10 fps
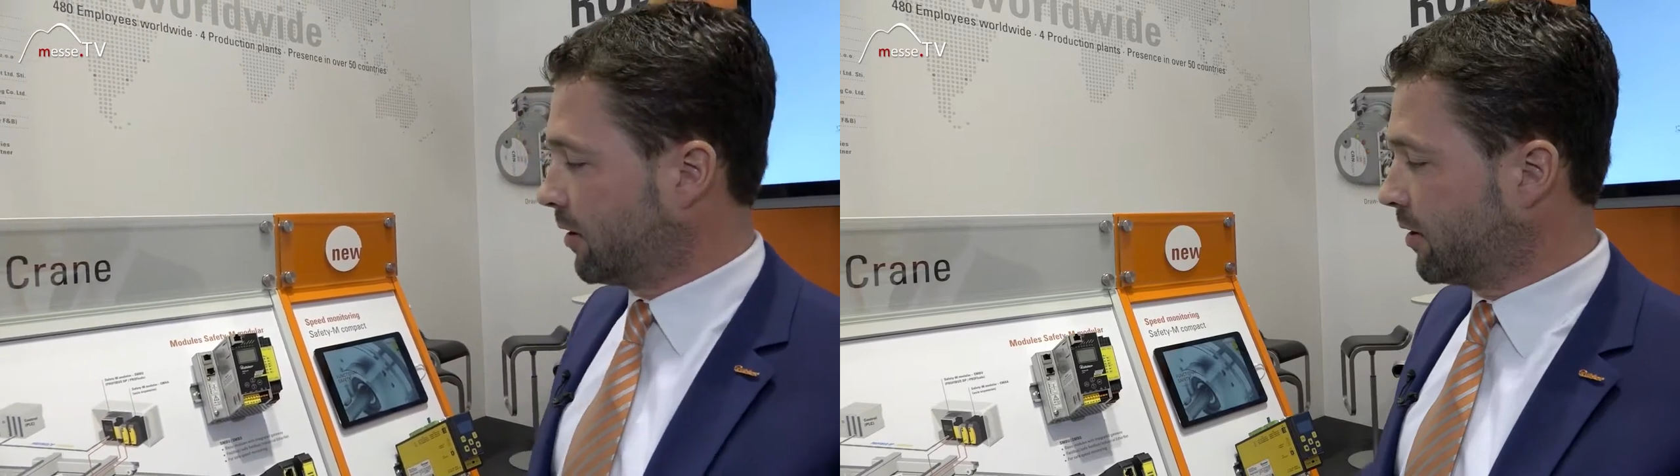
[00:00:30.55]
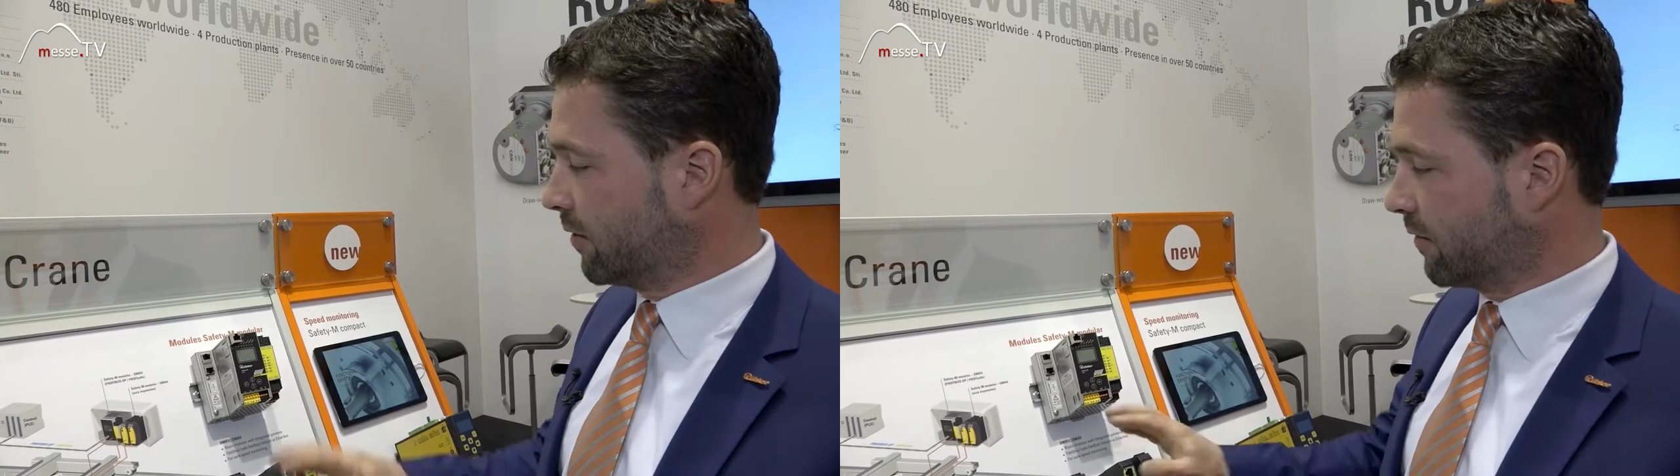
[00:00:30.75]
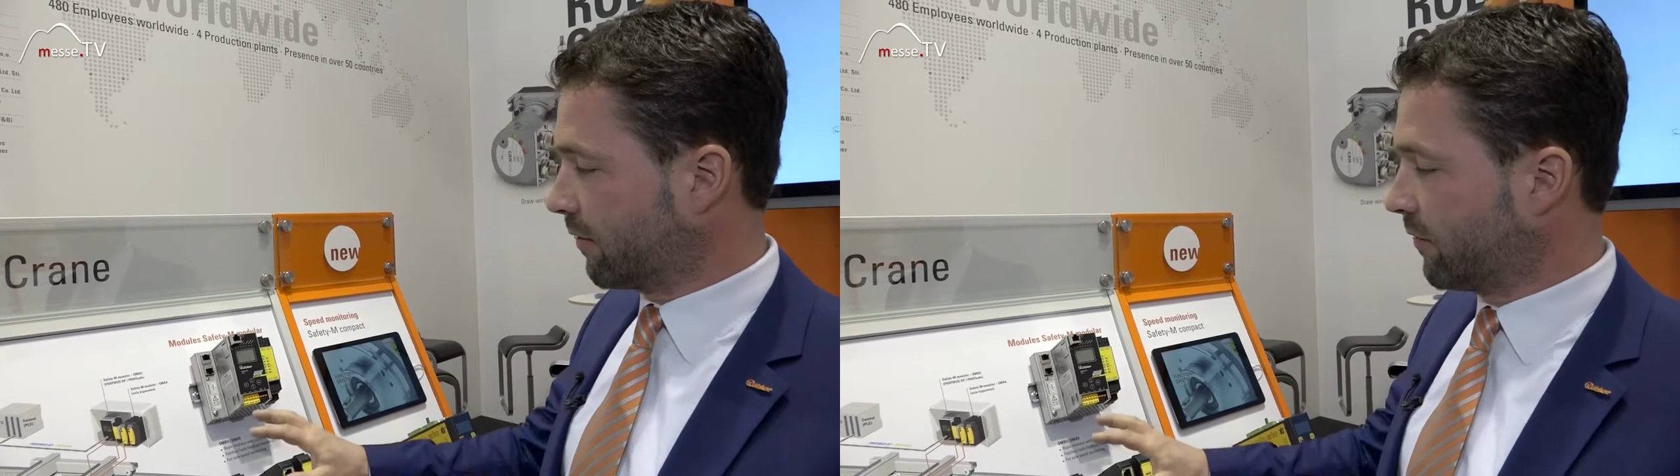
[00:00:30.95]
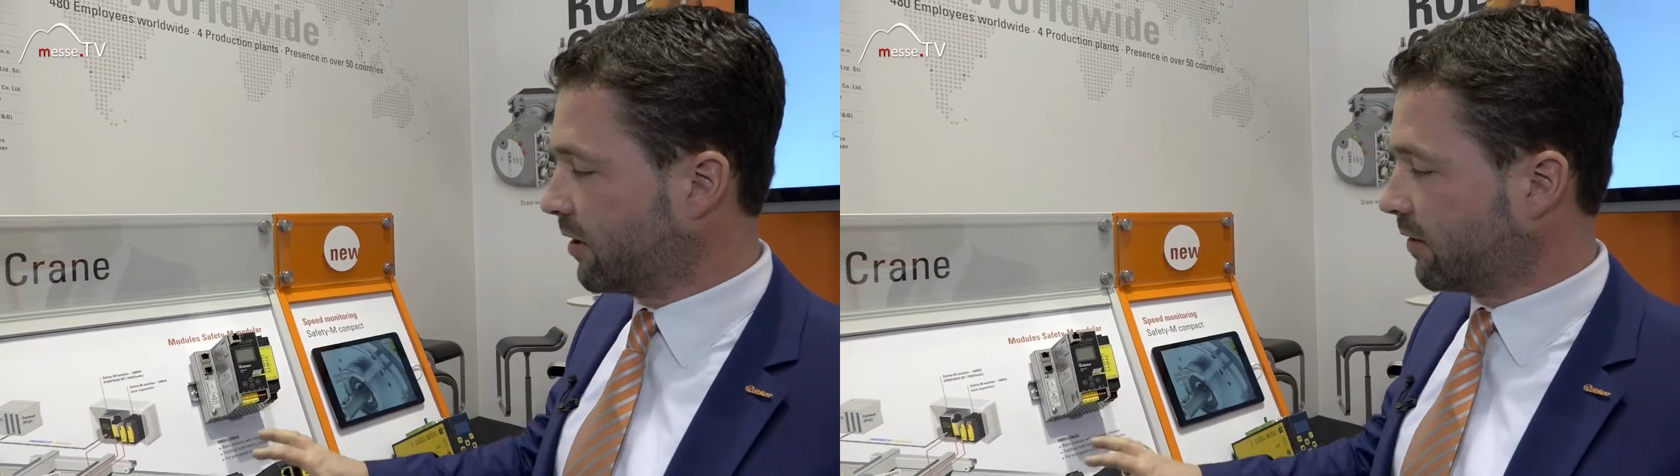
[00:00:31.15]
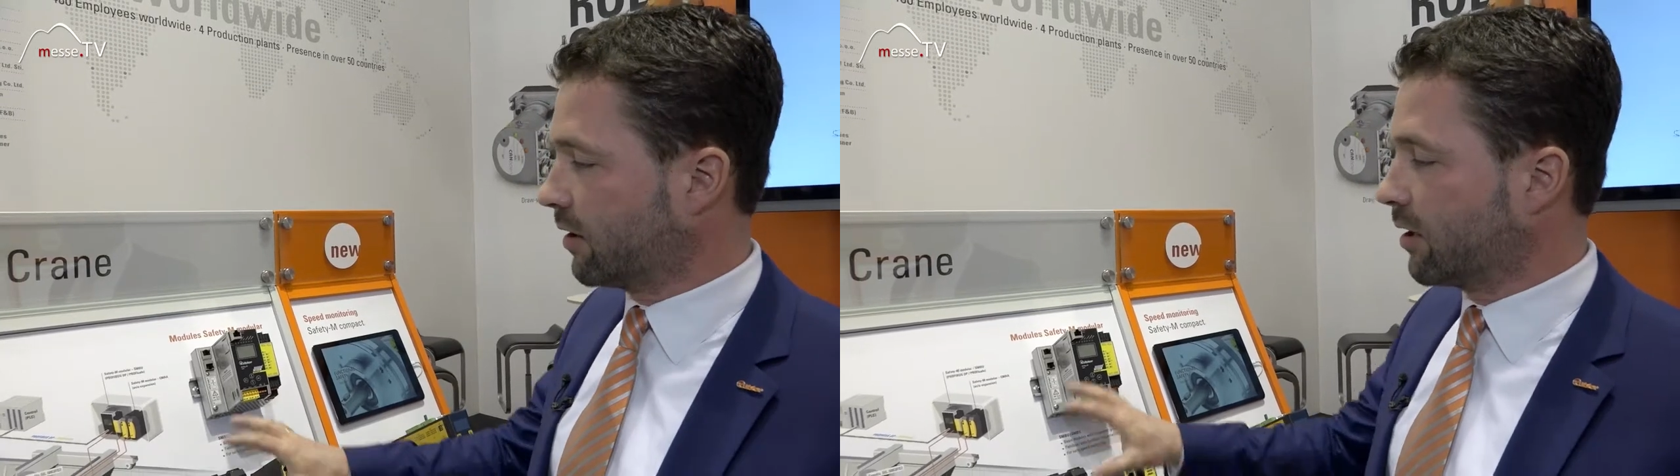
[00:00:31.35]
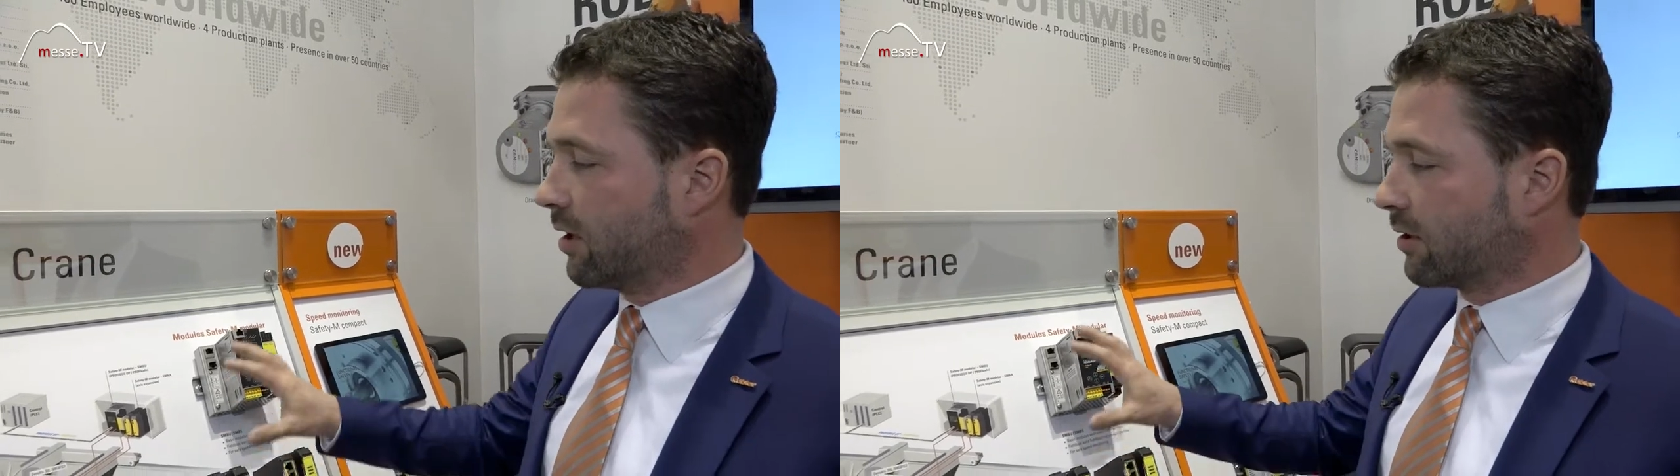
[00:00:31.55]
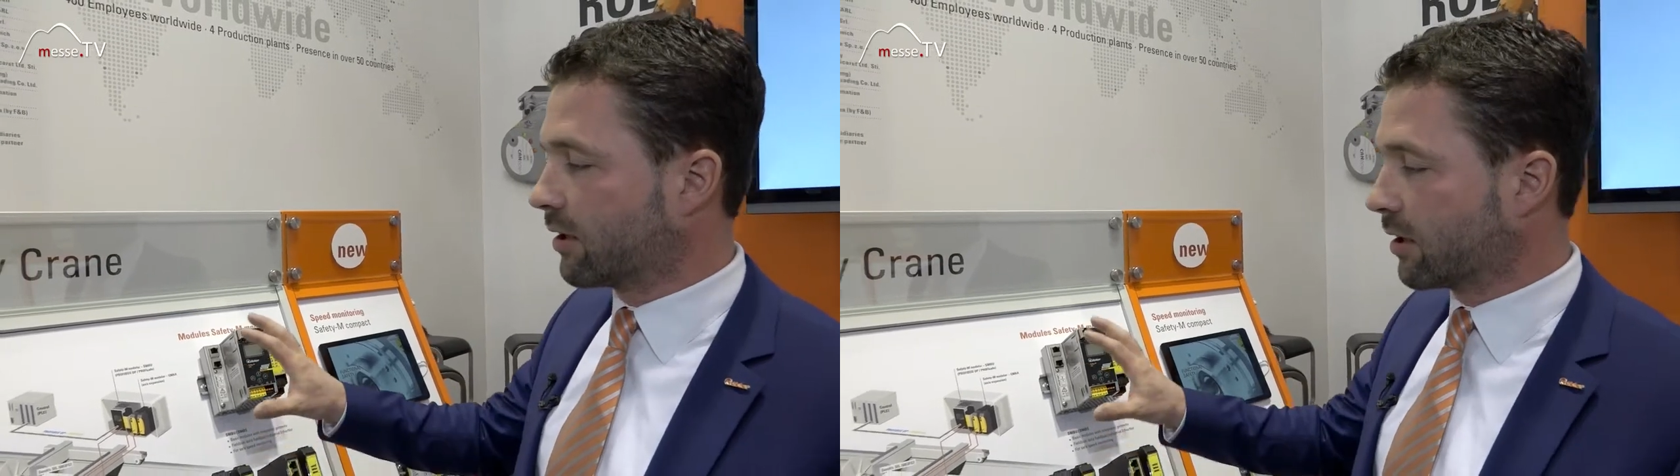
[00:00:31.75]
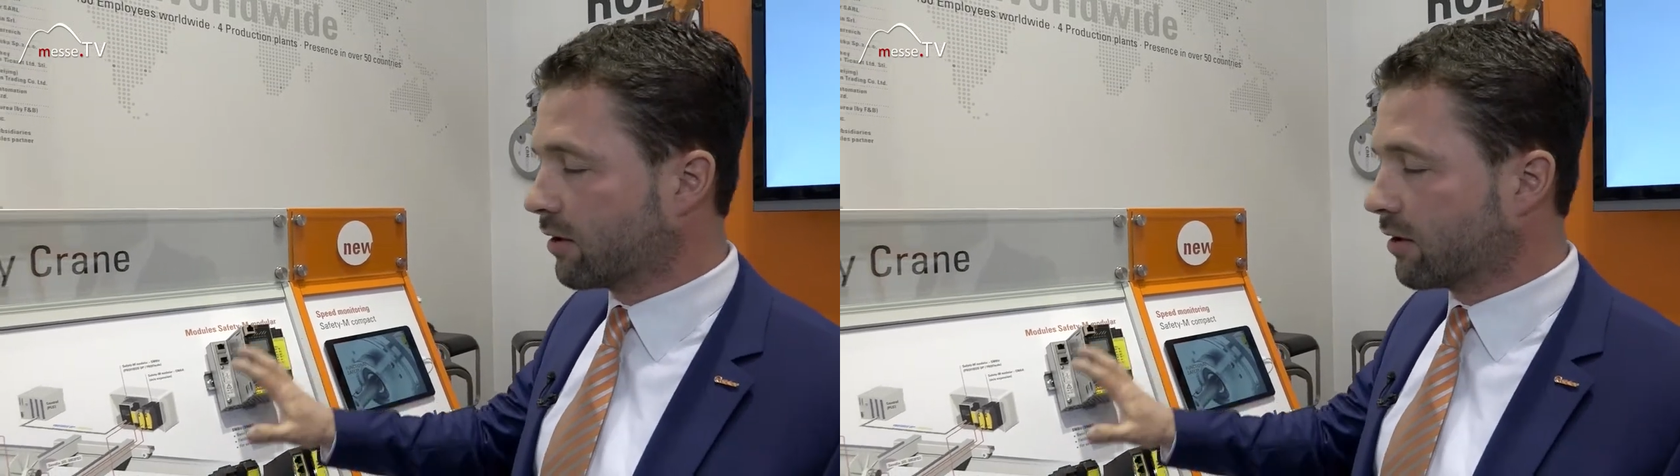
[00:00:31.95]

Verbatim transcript: Hier ist es wichtig, die